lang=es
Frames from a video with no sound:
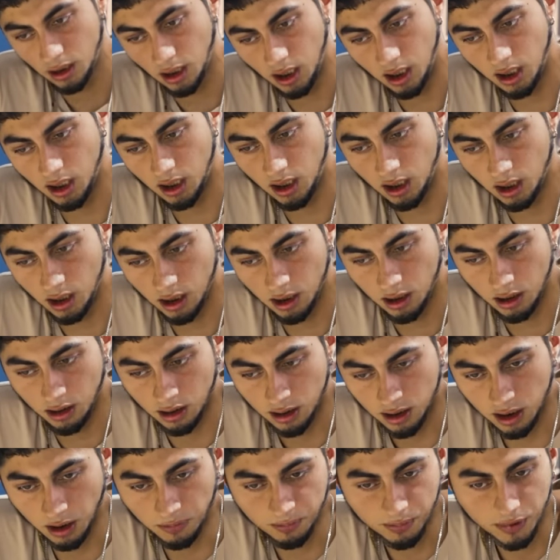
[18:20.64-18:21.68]
Eh,
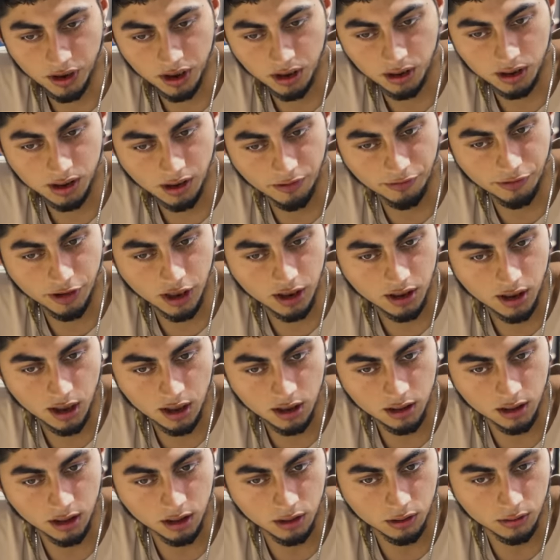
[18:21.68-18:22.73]
siempre se enfrenta
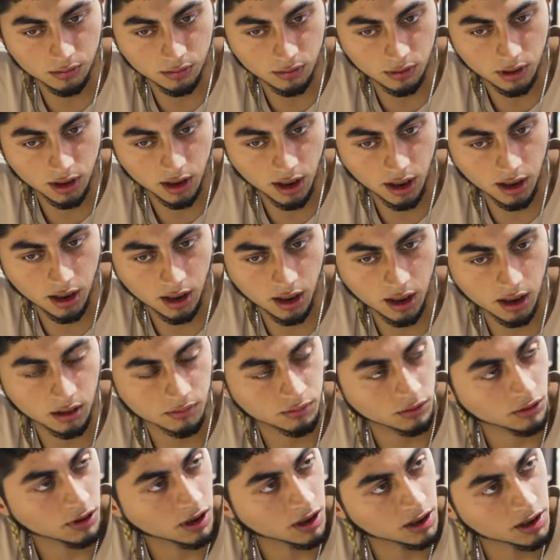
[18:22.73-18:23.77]
de cero, es la idea,
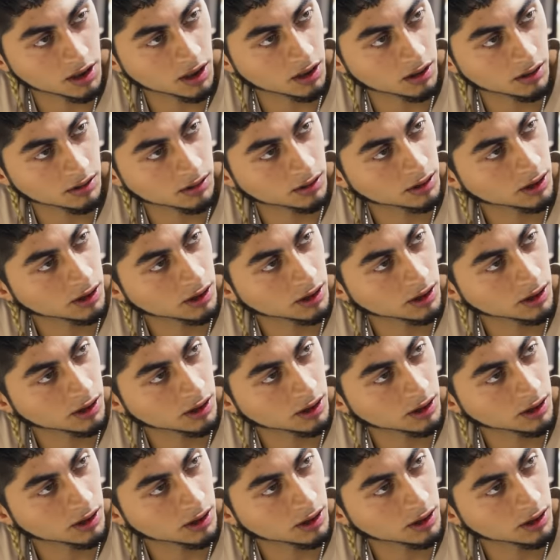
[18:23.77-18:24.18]
¿cachai?